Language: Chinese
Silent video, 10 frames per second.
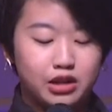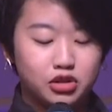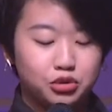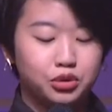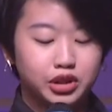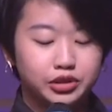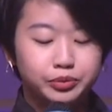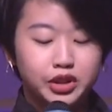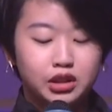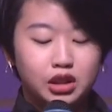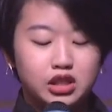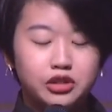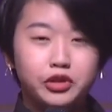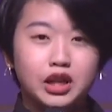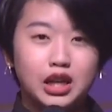八十多个，而
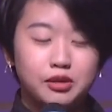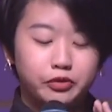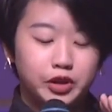且分配